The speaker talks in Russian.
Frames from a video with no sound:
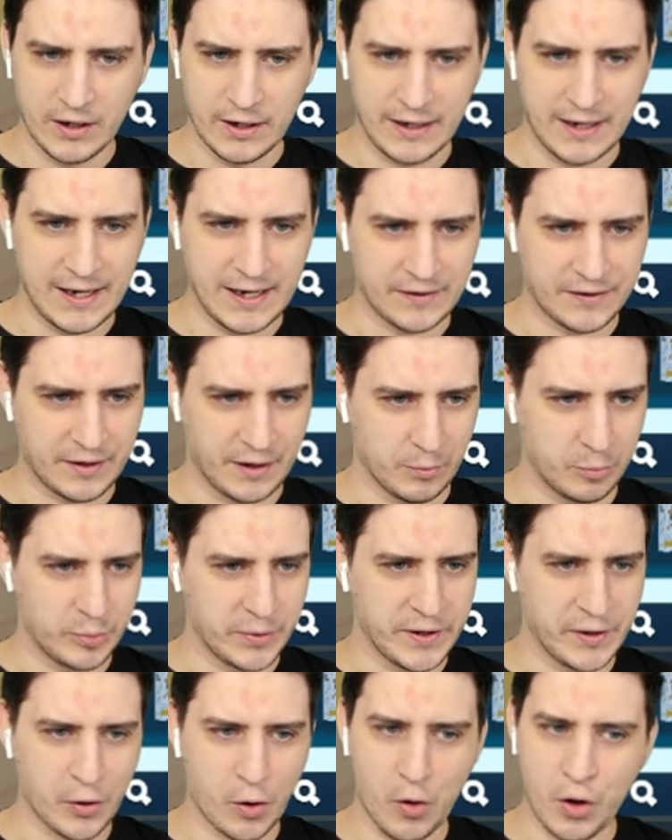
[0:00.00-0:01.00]
Это
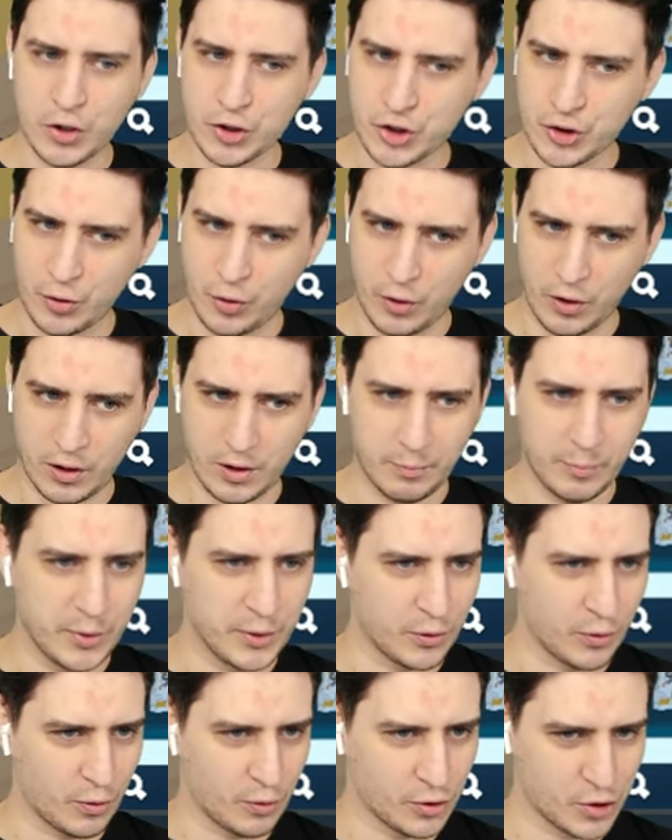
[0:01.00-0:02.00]
пирожок,
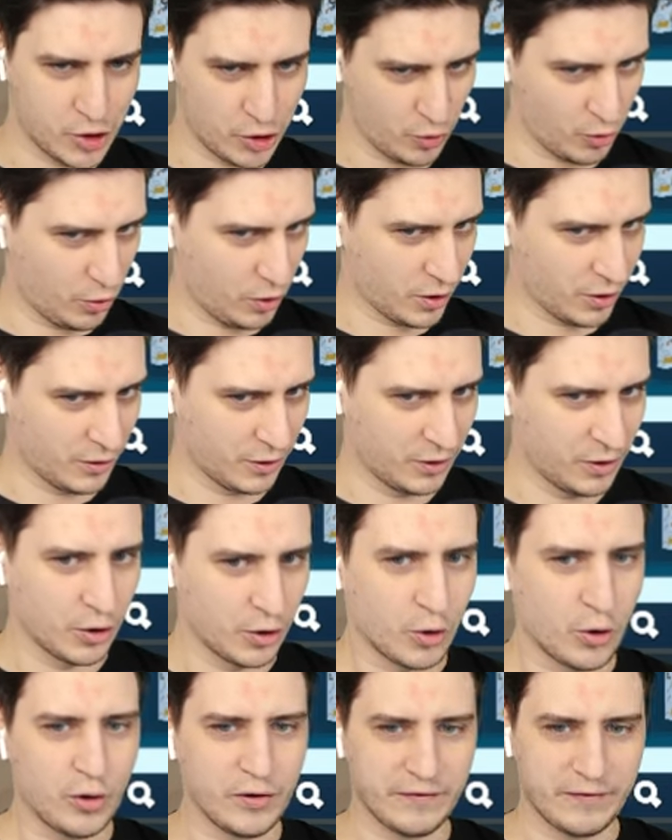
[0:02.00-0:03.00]
пирожок,
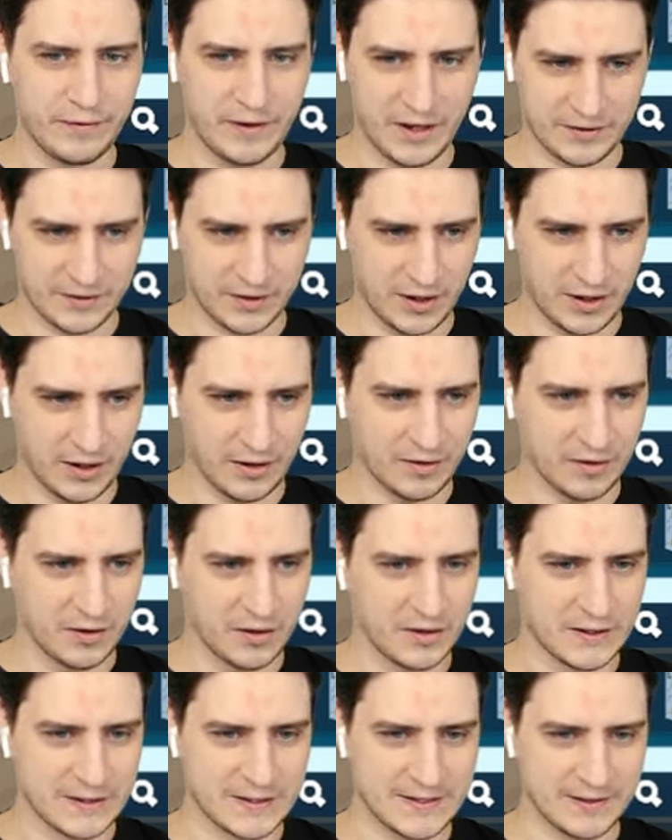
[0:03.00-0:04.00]
конфетки,
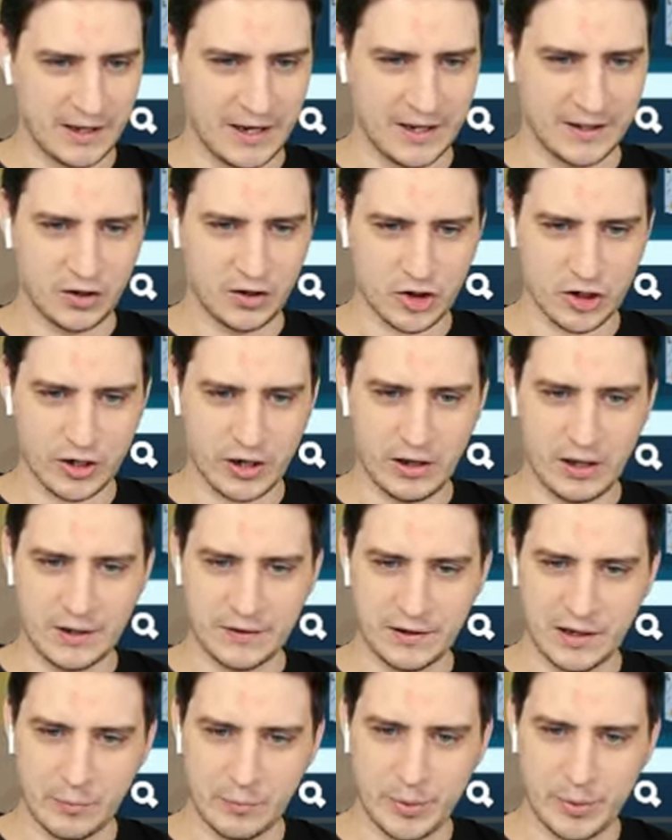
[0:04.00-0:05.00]
злаки,
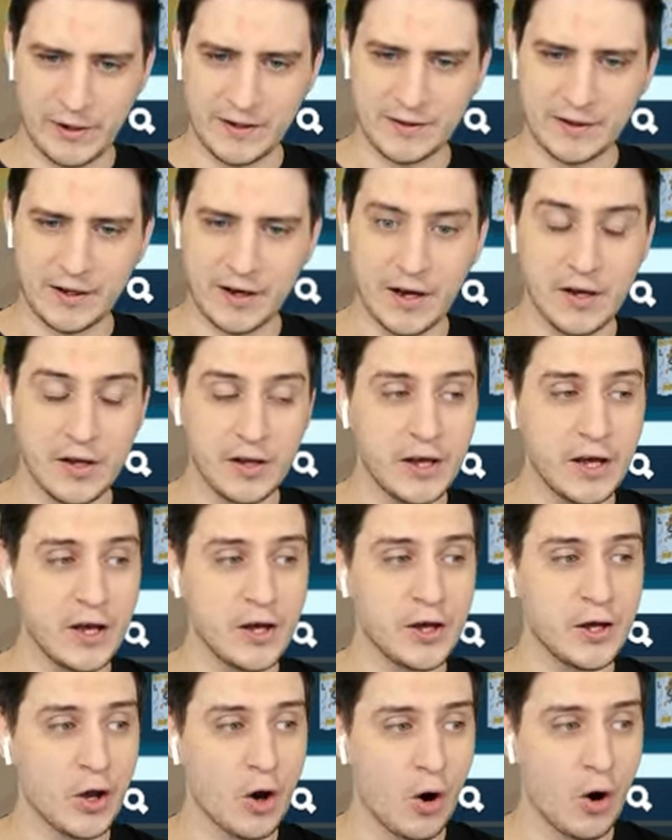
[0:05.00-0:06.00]
шоколадная плитка и
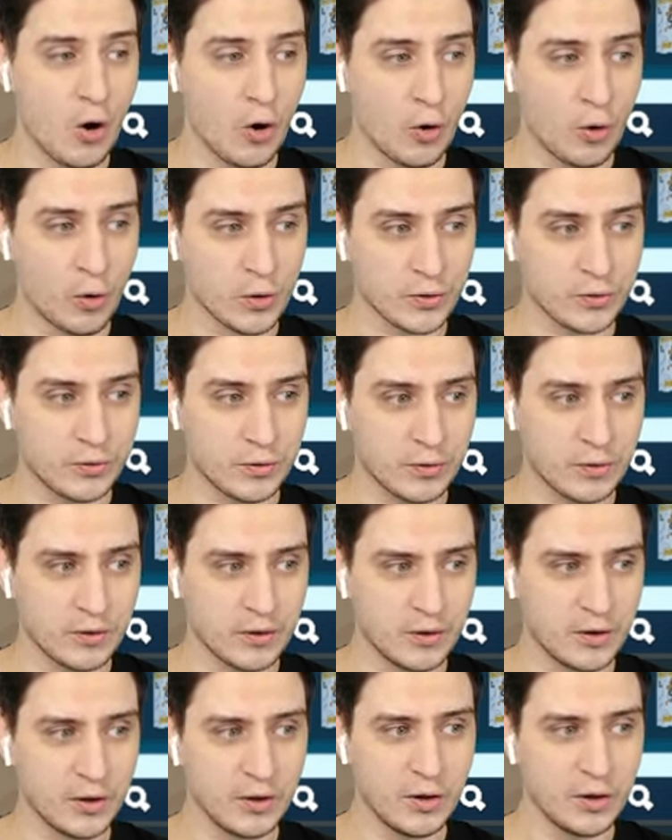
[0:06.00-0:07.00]
йогурт.
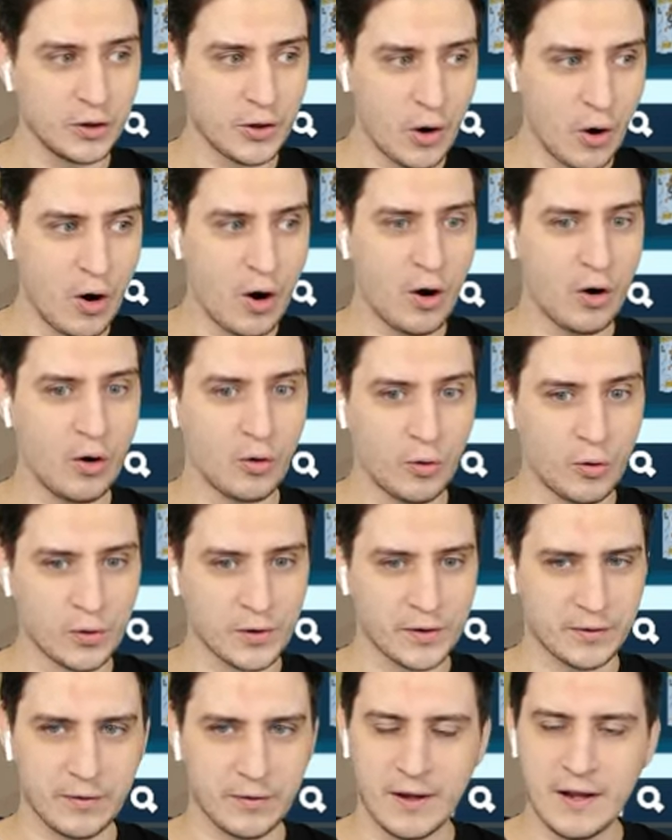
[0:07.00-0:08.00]

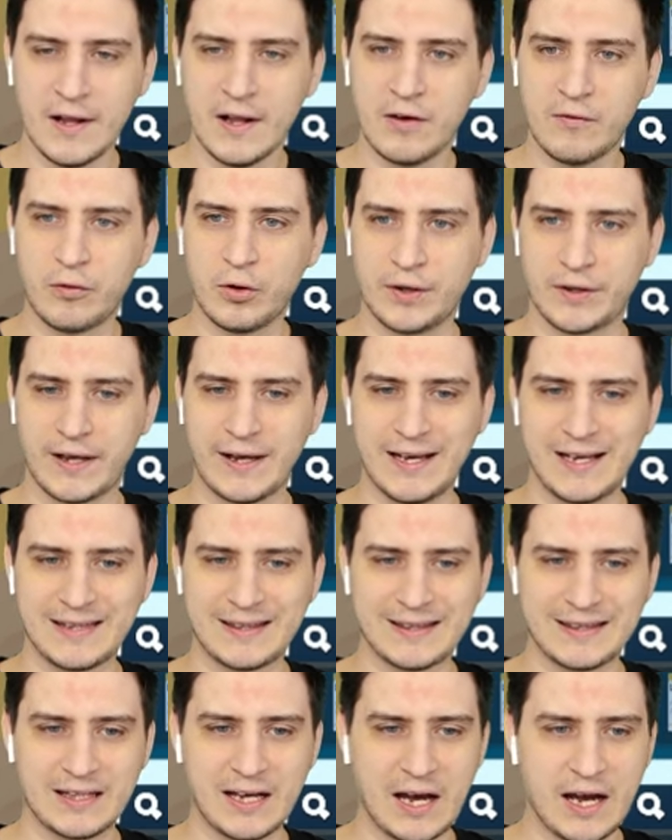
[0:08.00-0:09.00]
Йогурт. Вот,
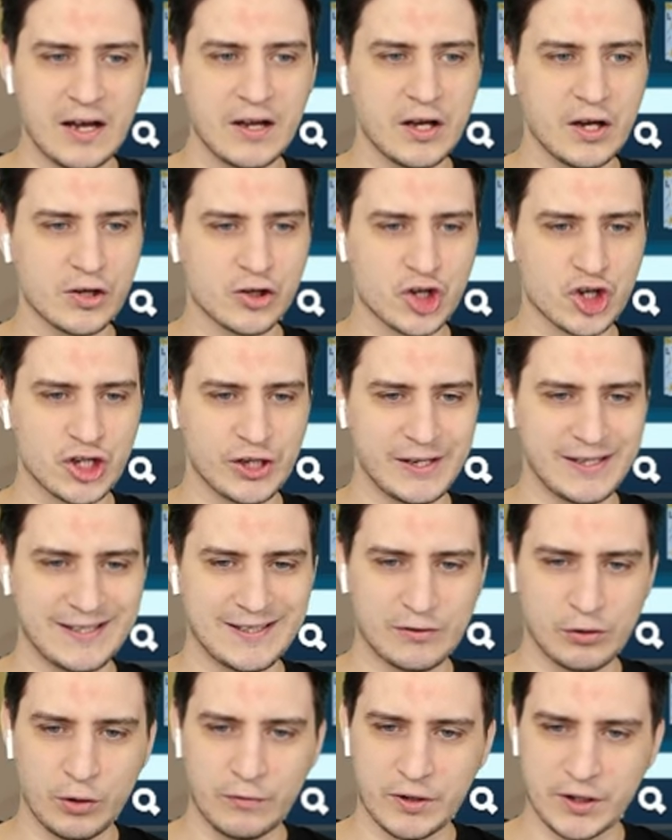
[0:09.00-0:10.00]
это
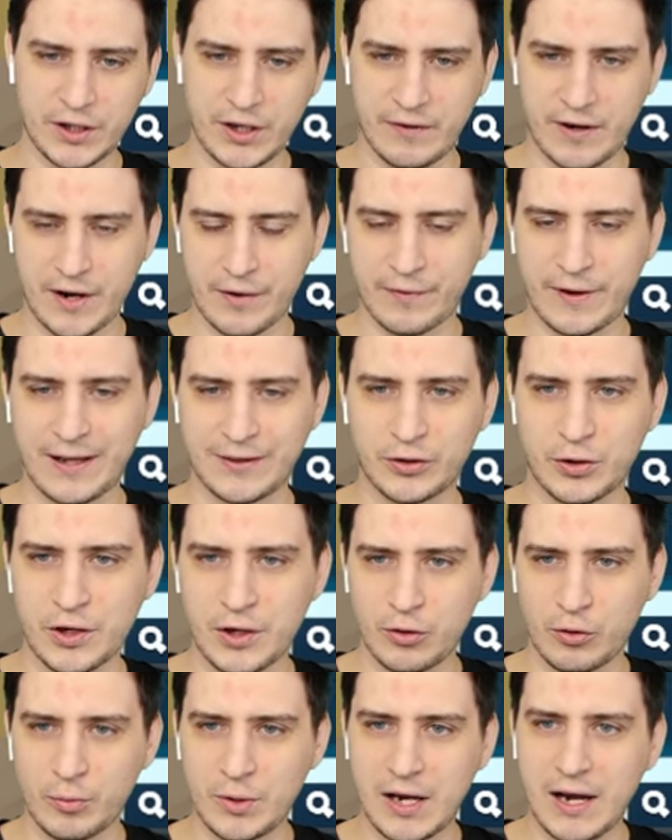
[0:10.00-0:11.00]
6 новых товаров,
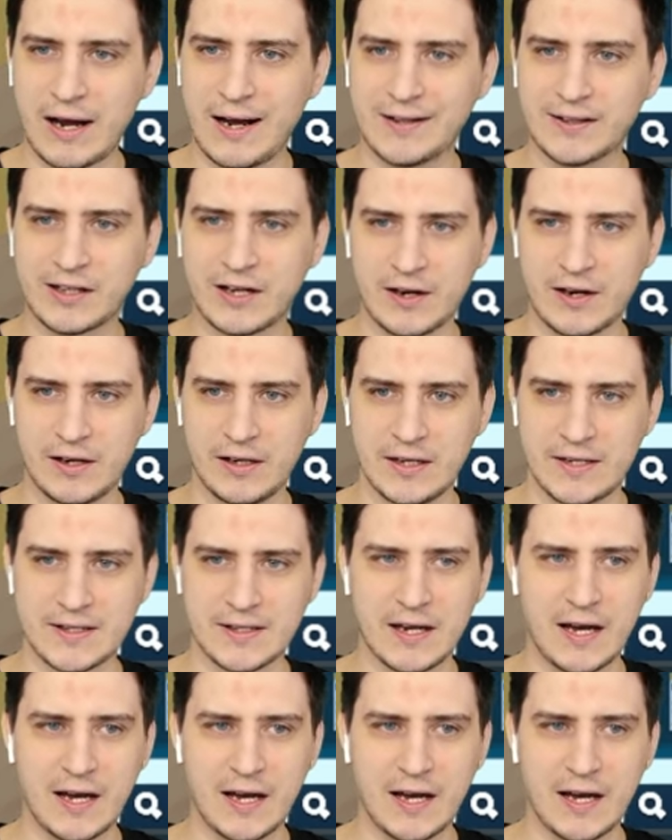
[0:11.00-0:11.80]
которые у меня открылись.